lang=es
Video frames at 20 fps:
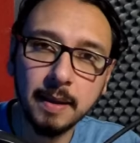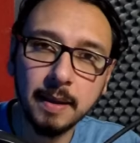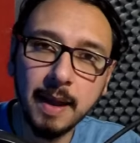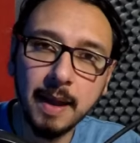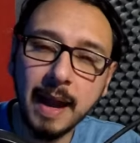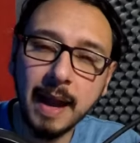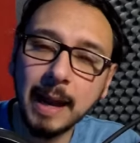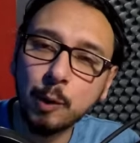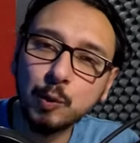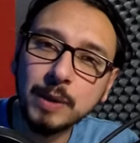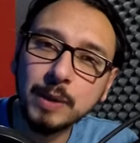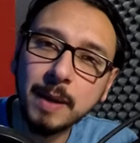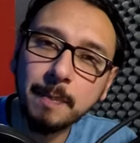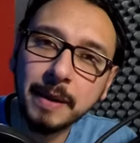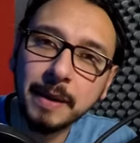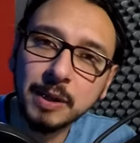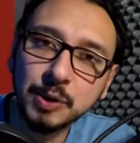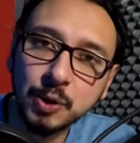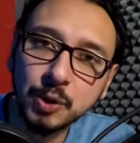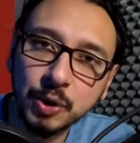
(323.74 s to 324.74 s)
Algunas
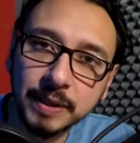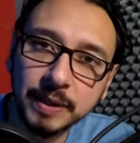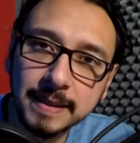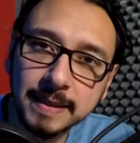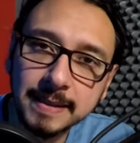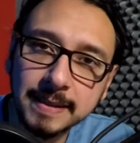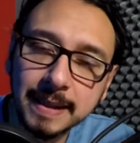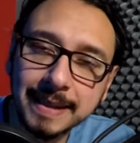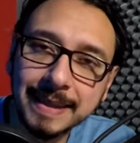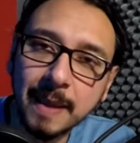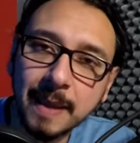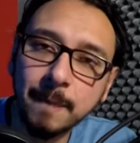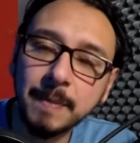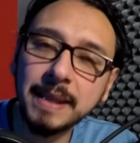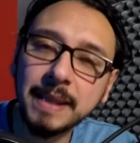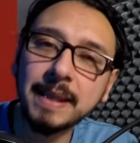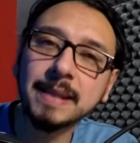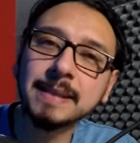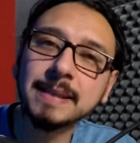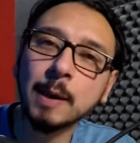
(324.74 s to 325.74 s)
personas
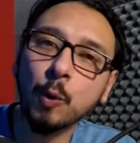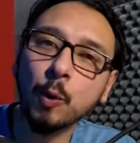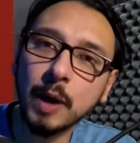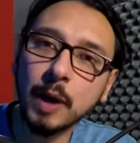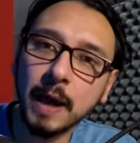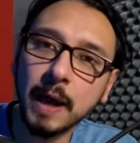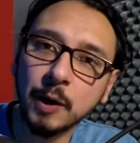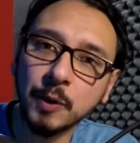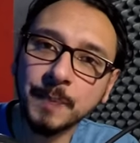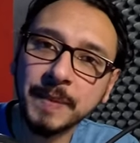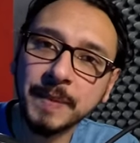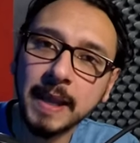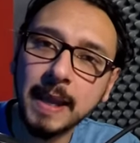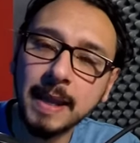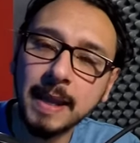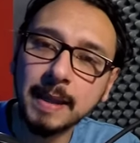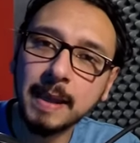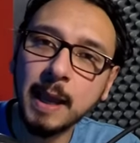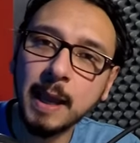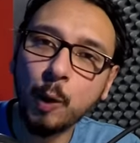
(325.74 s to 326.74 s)
también aseguraron
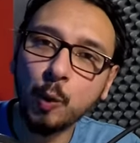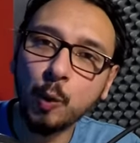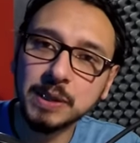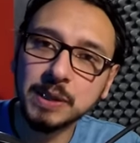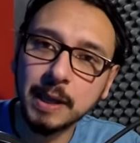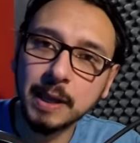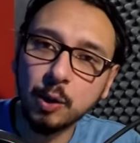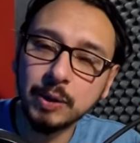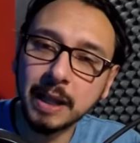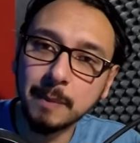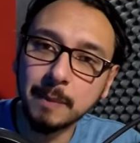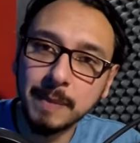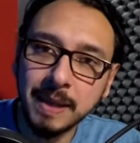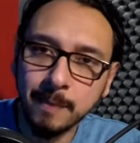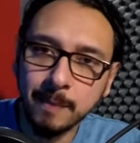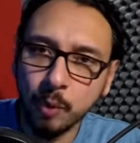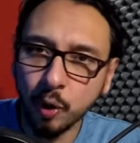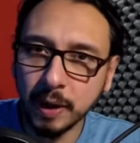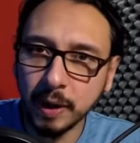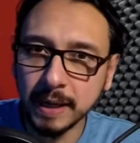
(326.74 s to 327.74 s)
que escucharon al
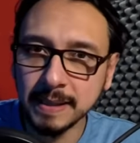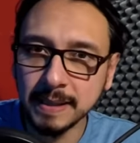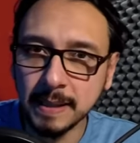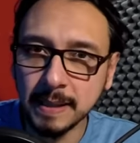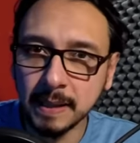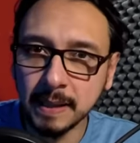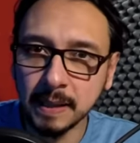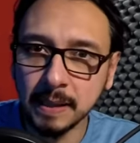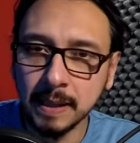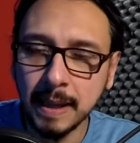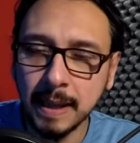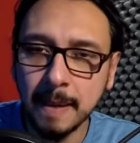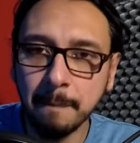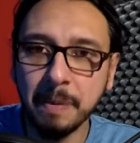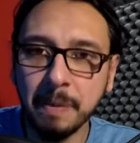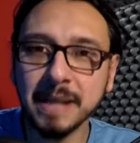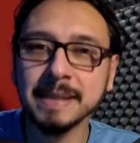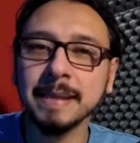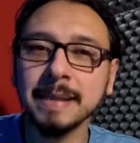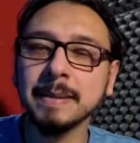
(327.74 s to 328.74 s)
mismo Creseri
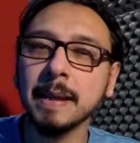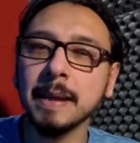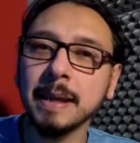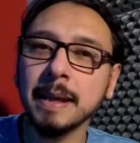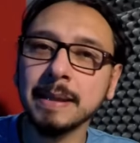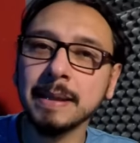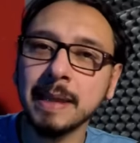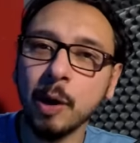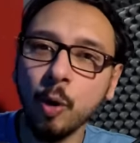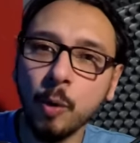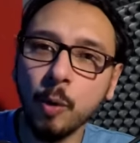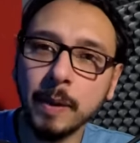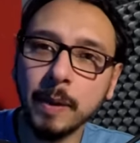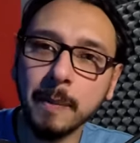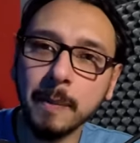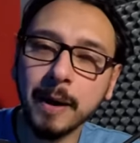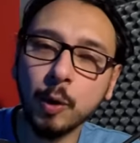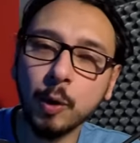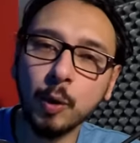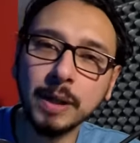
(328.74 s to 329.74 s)
presentar esta obra
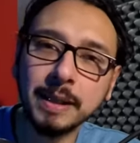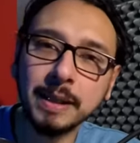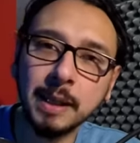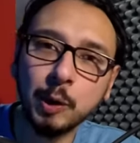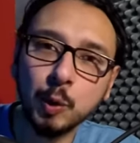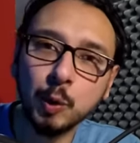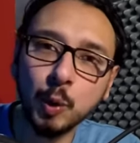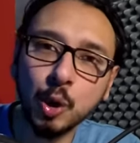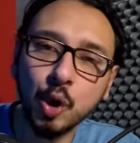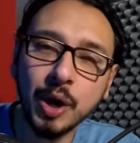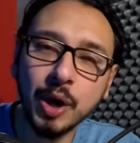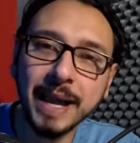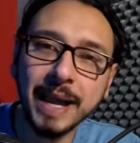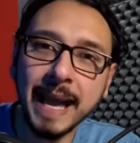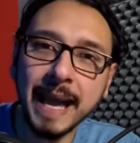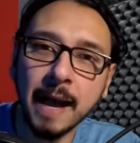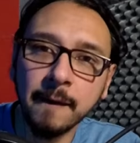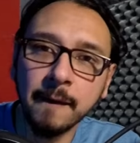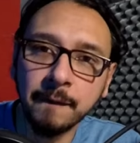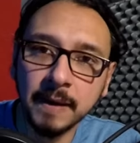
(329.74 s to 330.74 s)
bajo el título
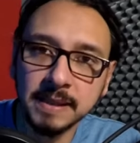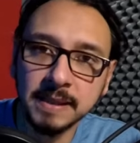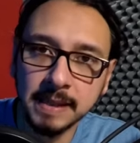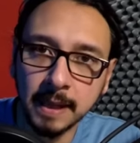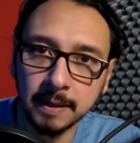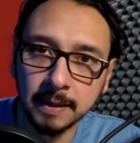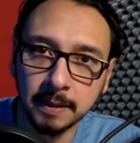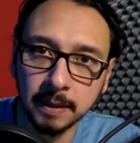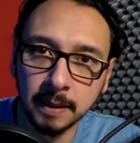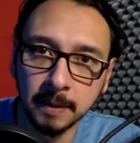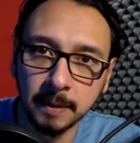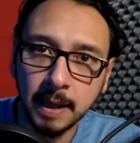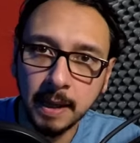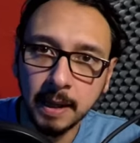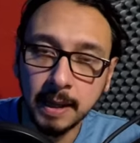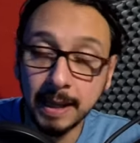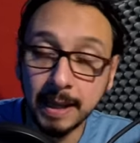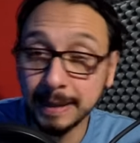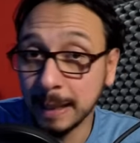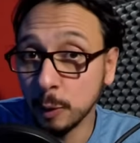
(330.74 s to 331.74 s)
Cafayate,
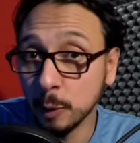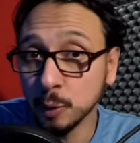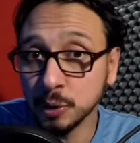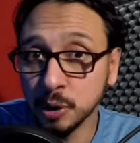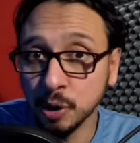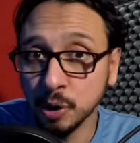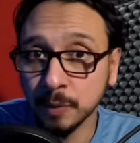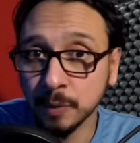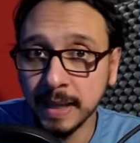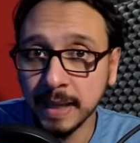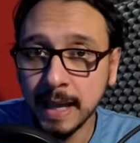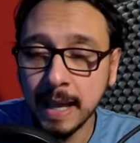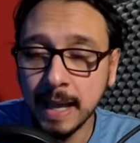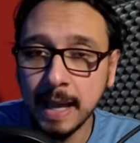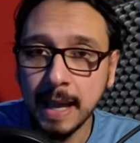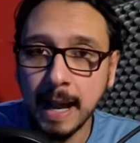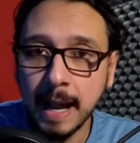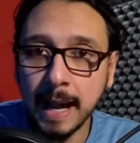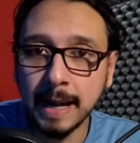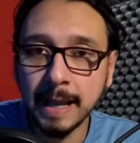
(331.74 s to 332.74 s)
en alusión
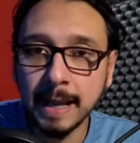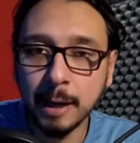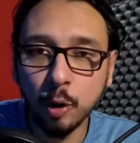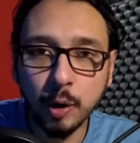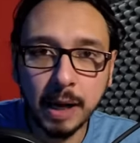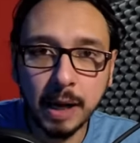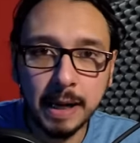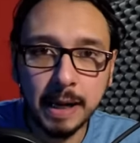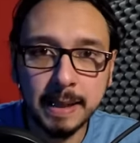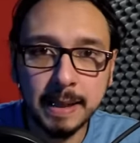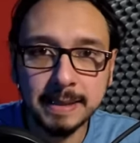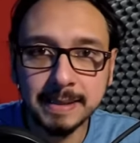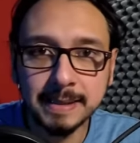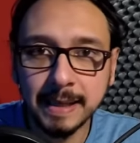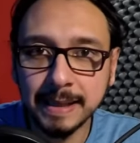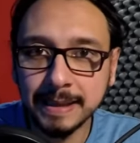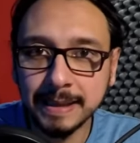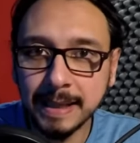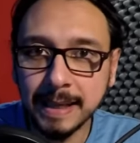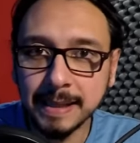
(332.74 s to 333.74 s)
a la localidad
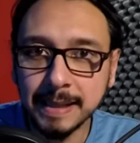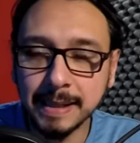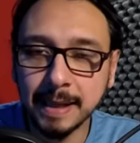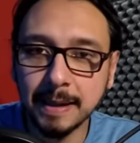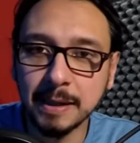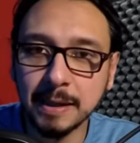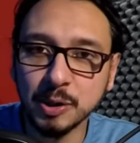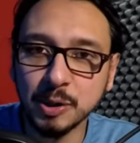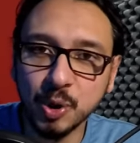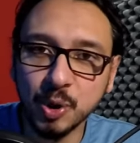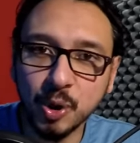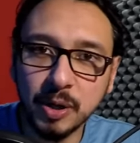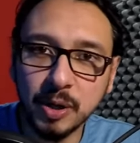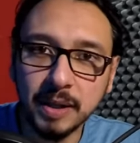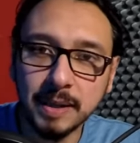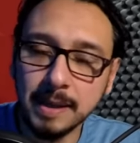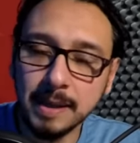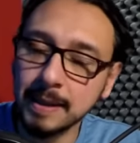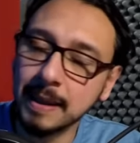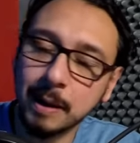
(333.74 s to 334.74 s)
salteña del sol
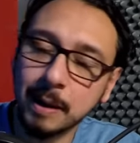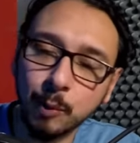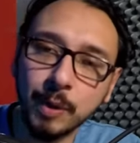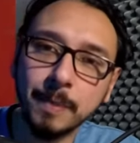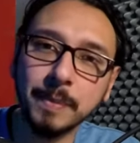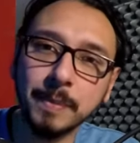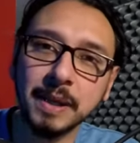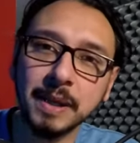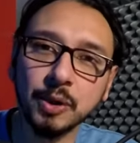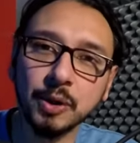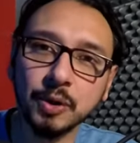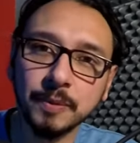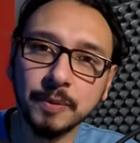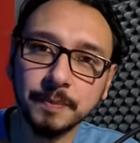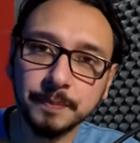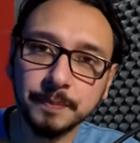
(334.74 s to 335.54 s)
y del buen vino.